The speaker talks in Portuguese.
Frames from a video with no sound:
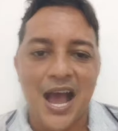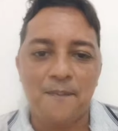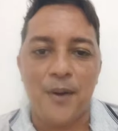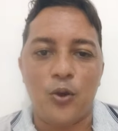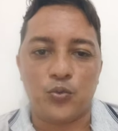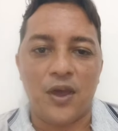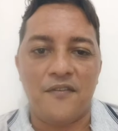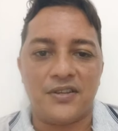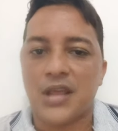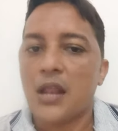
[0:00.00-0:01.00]
Ai, Paulo, tu é
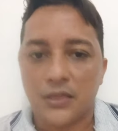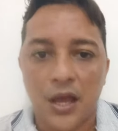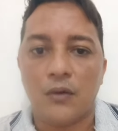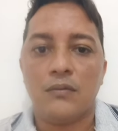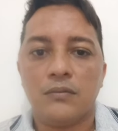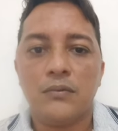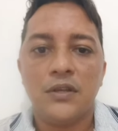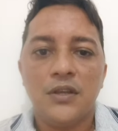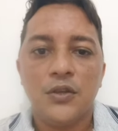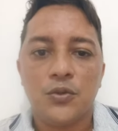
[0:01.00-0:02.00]
evangélico? Não.
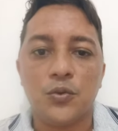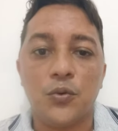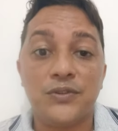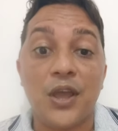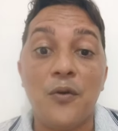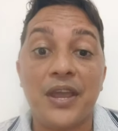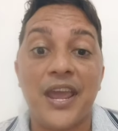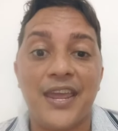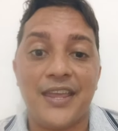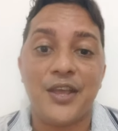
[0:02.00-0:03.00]
Tu tem o
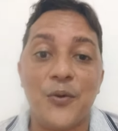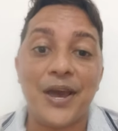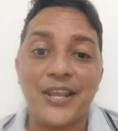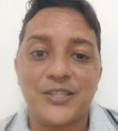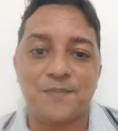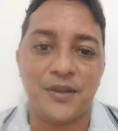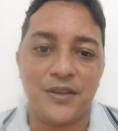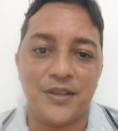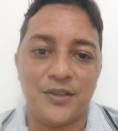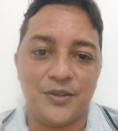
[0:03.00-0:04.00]
quê? Eu era
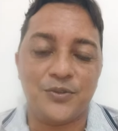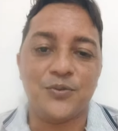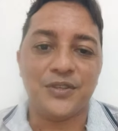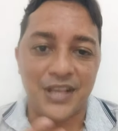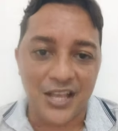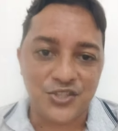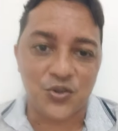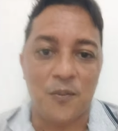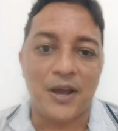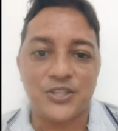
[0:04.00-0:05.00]
espírito, ainda
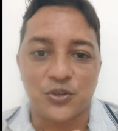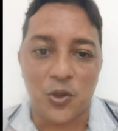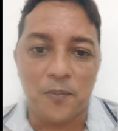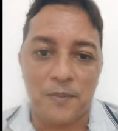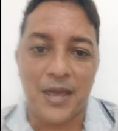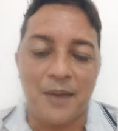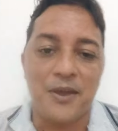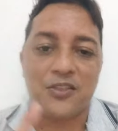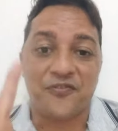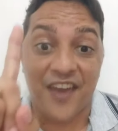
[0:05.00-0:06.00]
sou, mas eu tenho
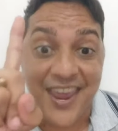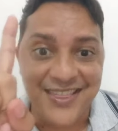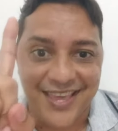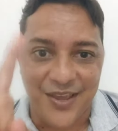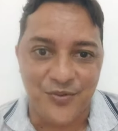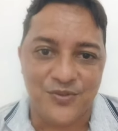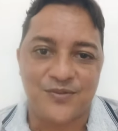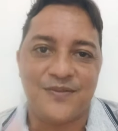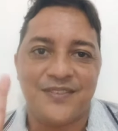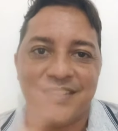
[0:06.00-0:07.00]
primeiramente fé em
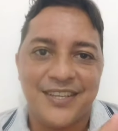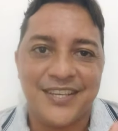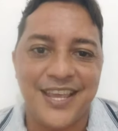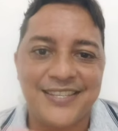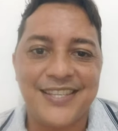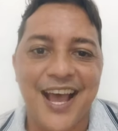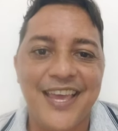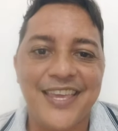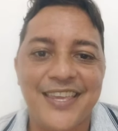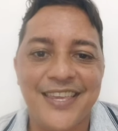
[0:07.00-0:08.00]
Deus. Que é isso
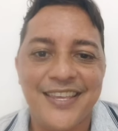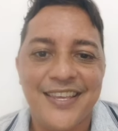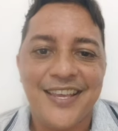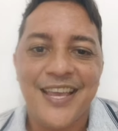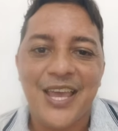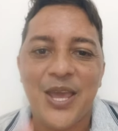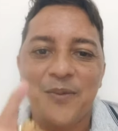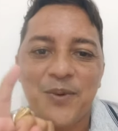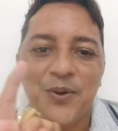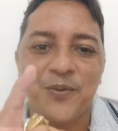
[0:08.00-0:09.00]
daí
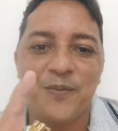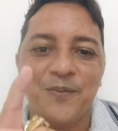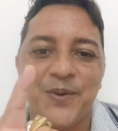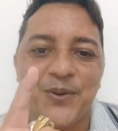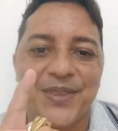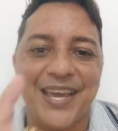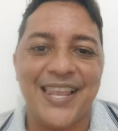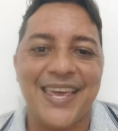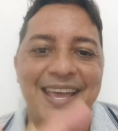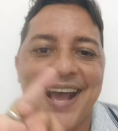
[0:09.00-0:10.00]
é meu, meu
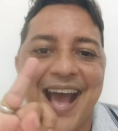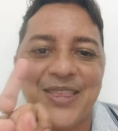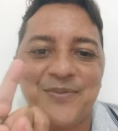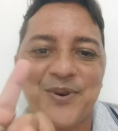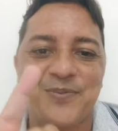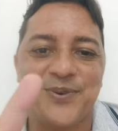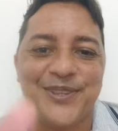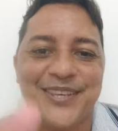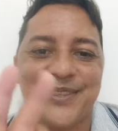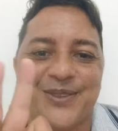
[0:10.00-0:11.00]
delegado, meu
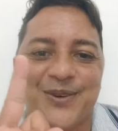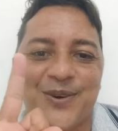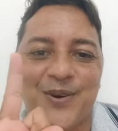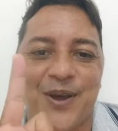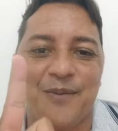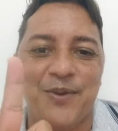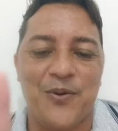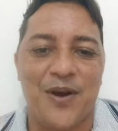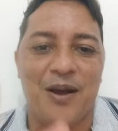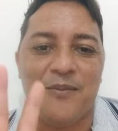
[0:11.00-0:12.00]
protetor, é
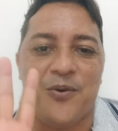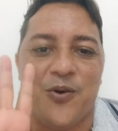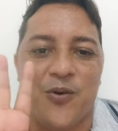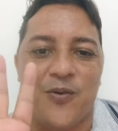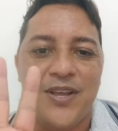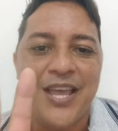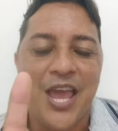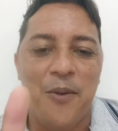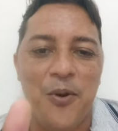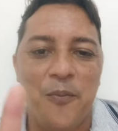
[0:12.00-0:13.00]
meu amor,
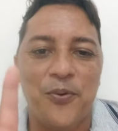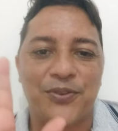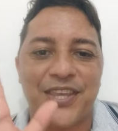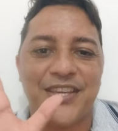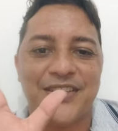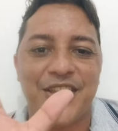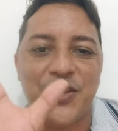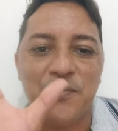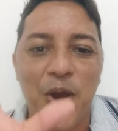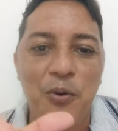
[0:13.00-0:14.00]
é meu
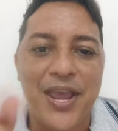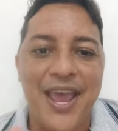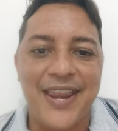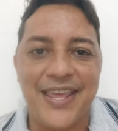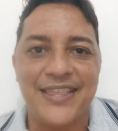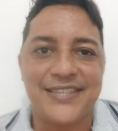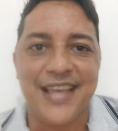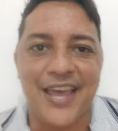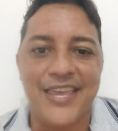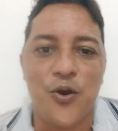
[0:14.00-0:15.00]
protegido e meu querido.
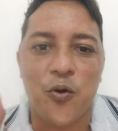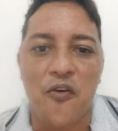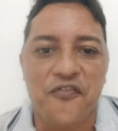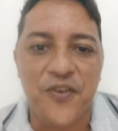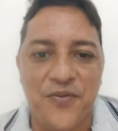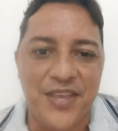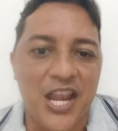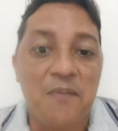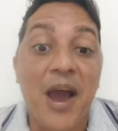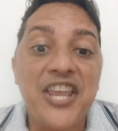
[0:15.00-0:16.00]
Isso aí eu confio
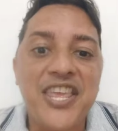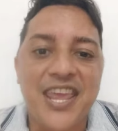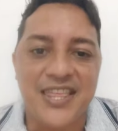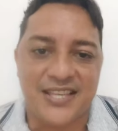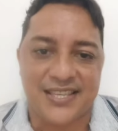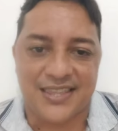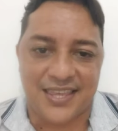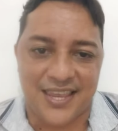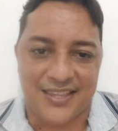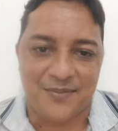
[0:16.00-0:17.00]
nele, mais ninguém dessa
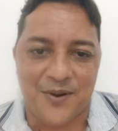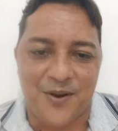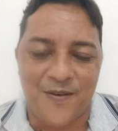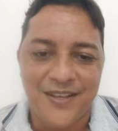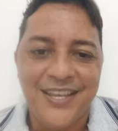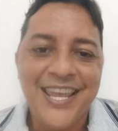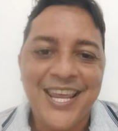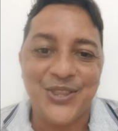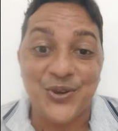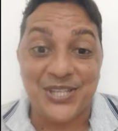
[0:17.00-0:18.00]
terra, tá bom?
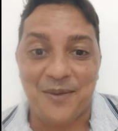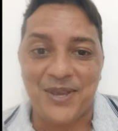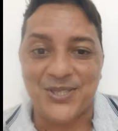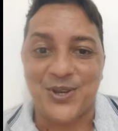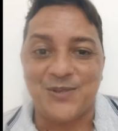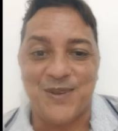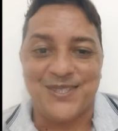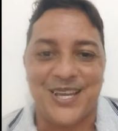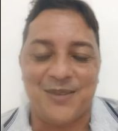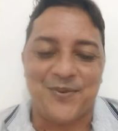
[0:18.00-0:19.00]
Que Deus te abençoe,
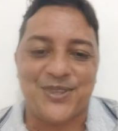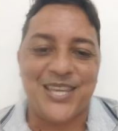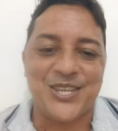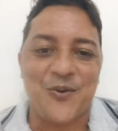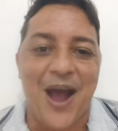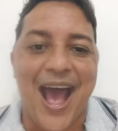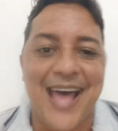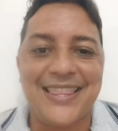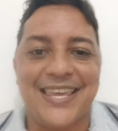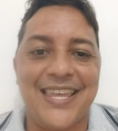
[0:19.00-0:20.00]
Espírito Santo e proteja, te
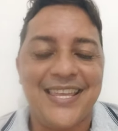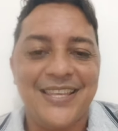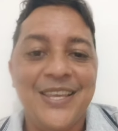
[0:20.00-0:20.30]
guarde.